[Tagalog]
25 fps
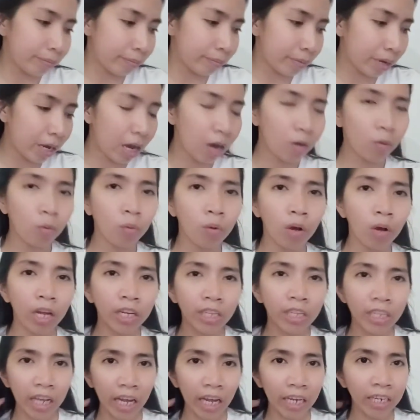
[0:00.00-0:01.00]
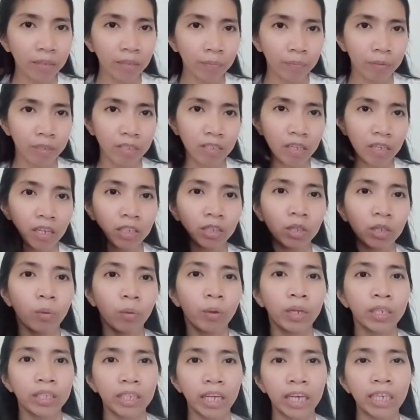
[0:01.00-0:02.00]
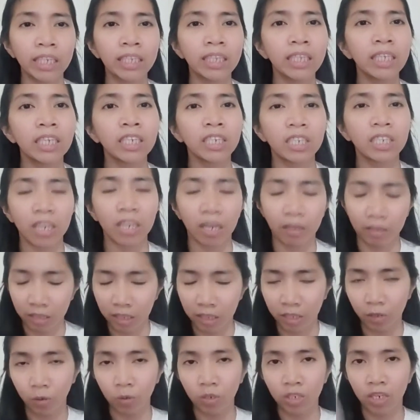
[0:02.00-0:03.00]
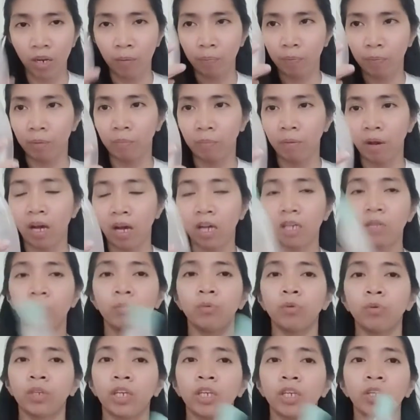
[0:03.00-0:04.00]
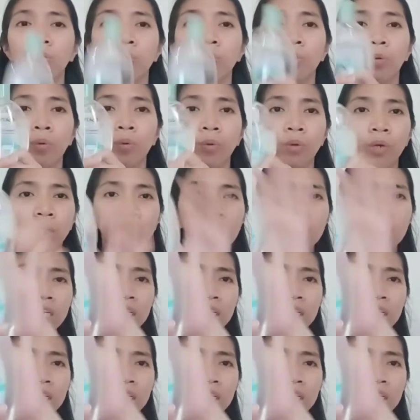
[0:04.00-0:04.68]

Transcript: mga kung anik-anik pa sa katawan, eh, hindi, hindi ko syempre makakalimutan yung